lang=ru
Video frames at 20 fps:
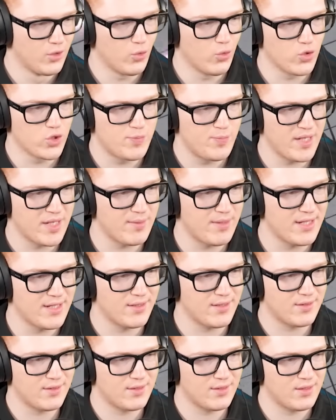успех
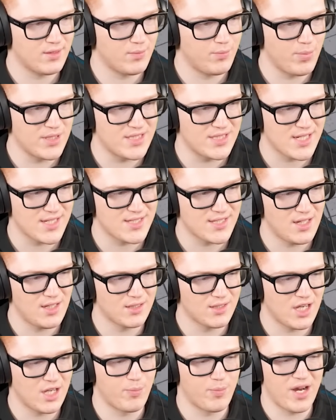мне
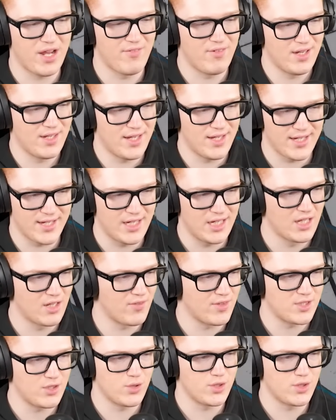подсказал, как правильно аннигилировать